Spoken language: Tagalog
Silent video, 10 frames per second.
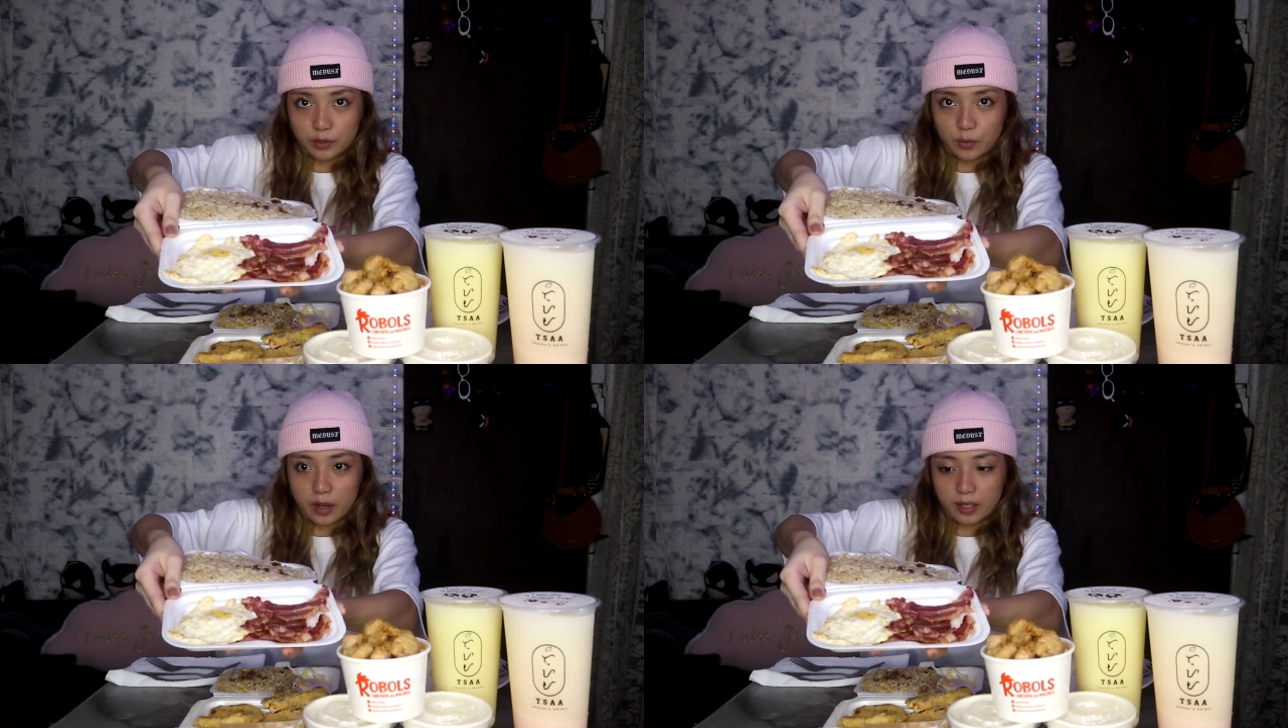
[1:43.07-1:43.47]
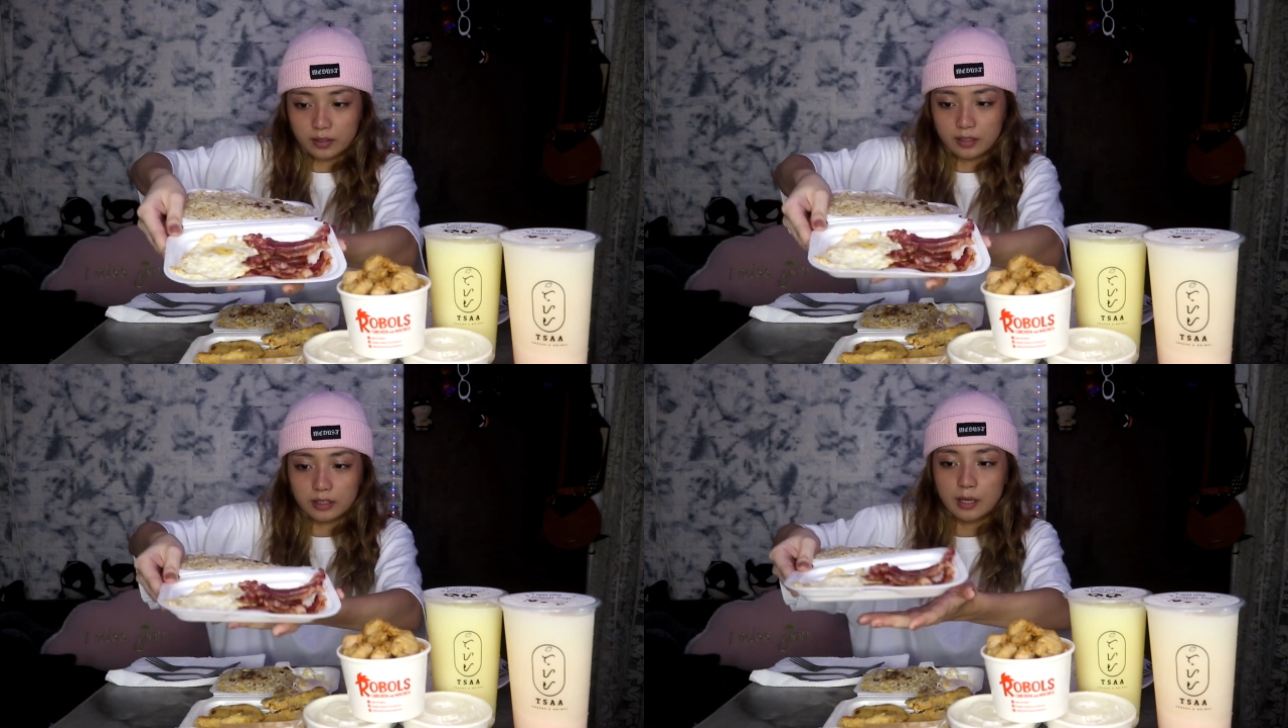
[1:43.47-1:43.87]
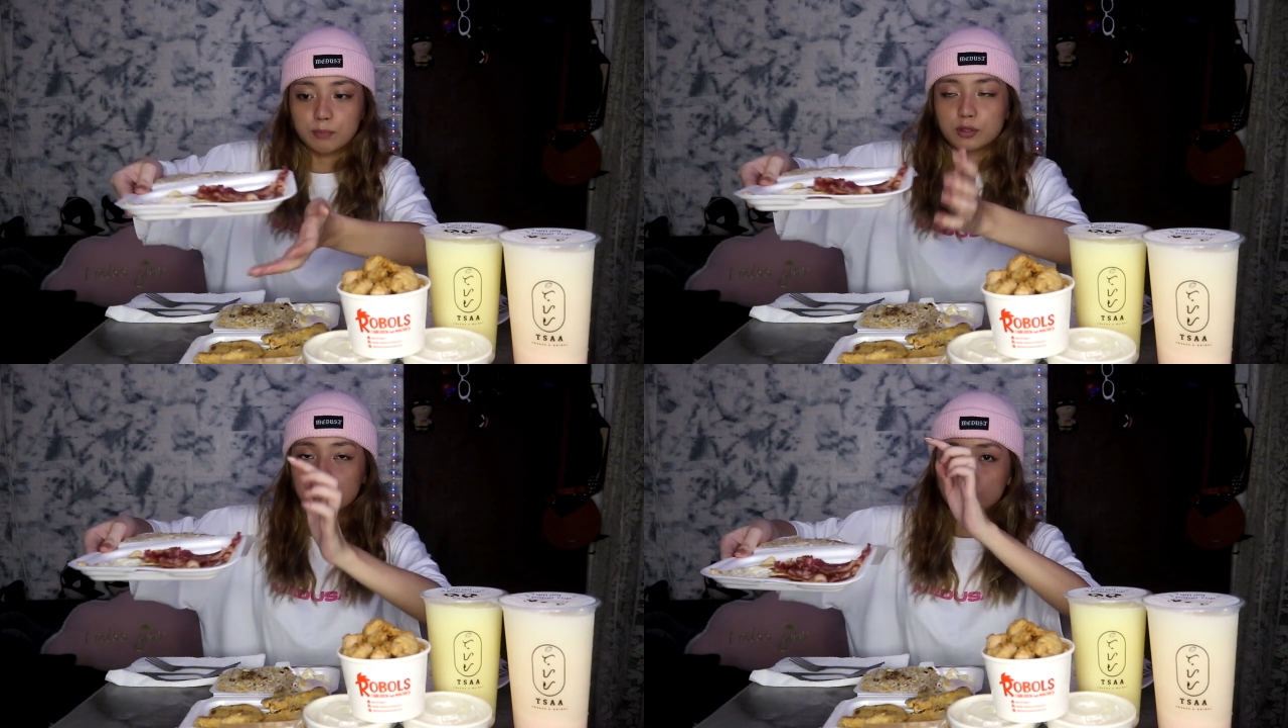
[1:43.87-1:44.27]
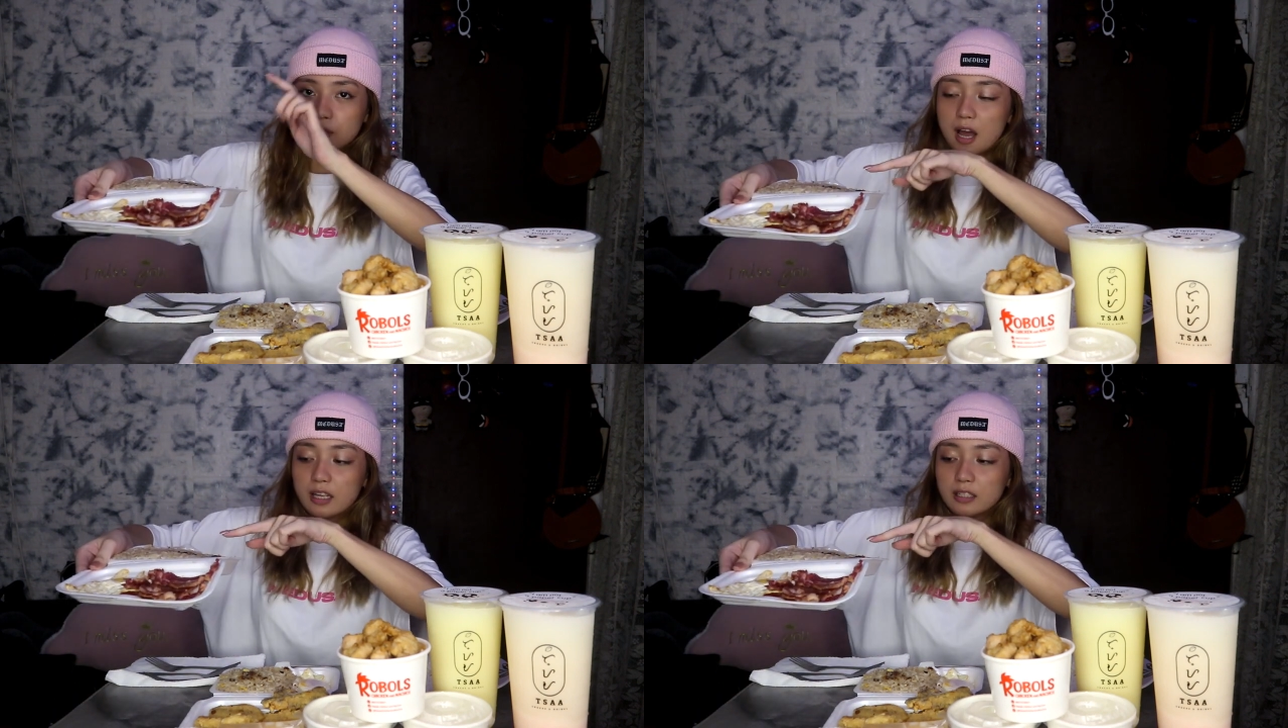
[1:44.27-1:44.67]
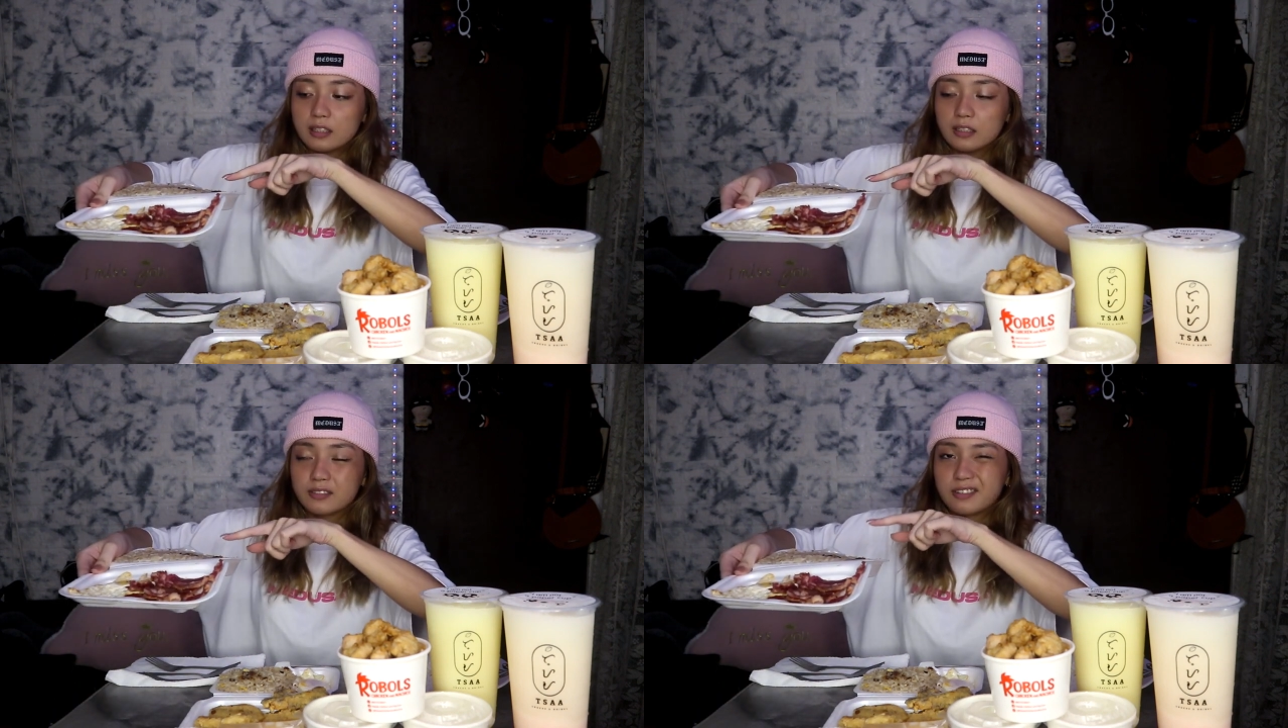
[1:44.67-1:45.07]
So, ayan. Tapos yung
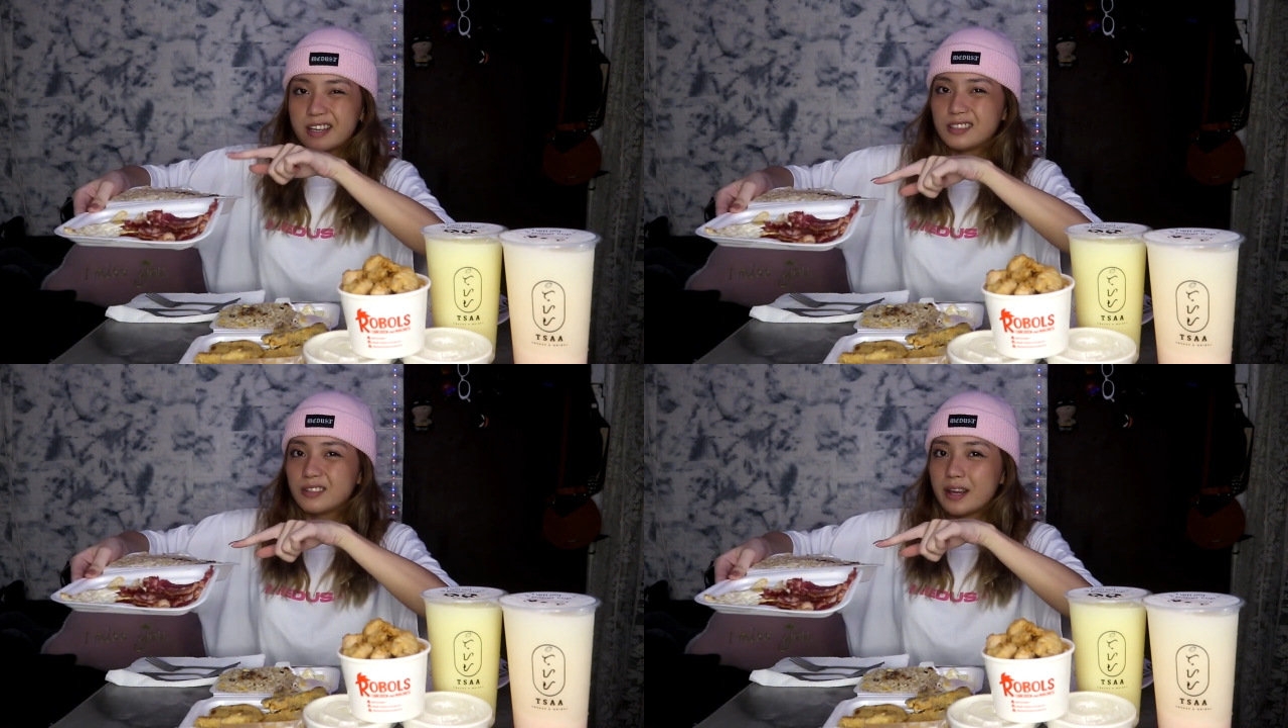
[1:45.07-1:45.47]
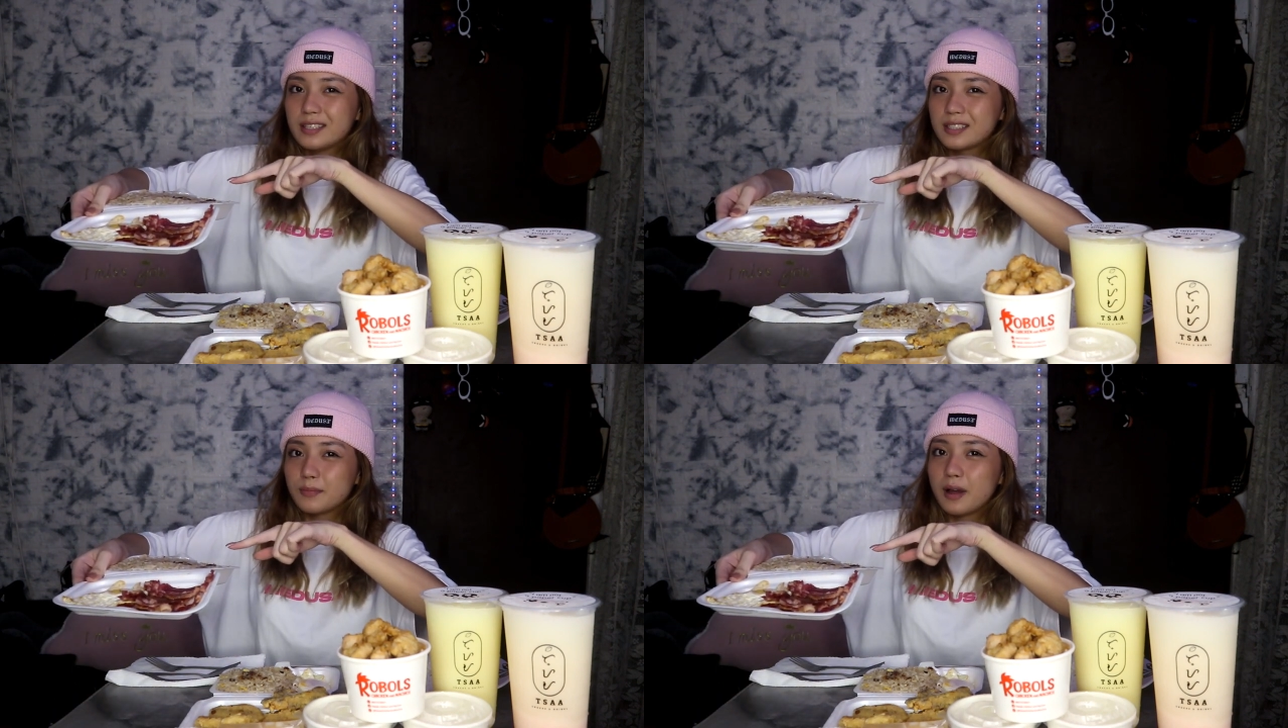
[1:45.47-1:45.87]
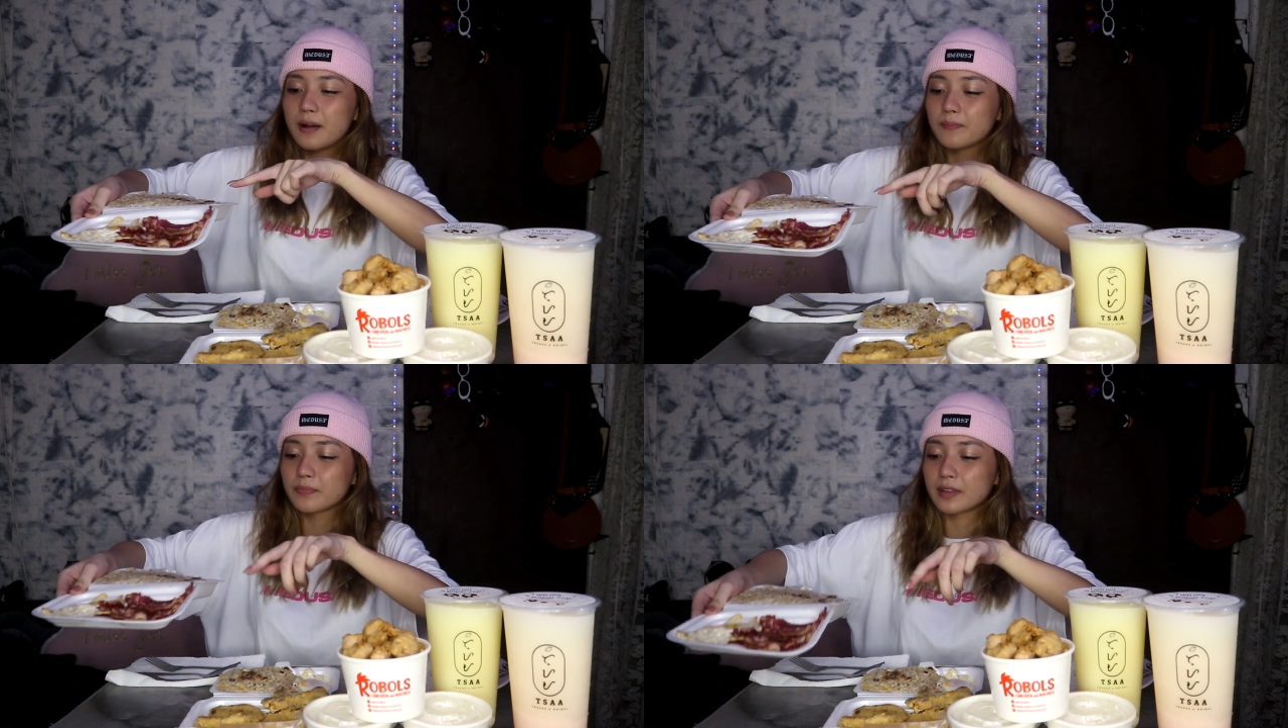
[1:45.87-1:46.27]
kanin, fried rice ba?